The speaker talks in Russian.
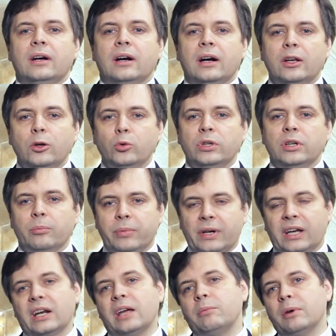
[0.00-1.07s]
людям,
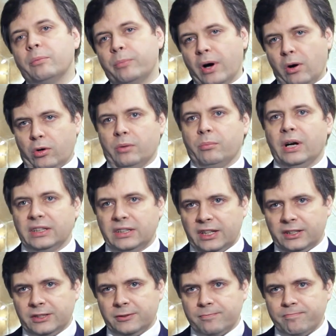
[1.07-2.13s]
программе Power Matrix.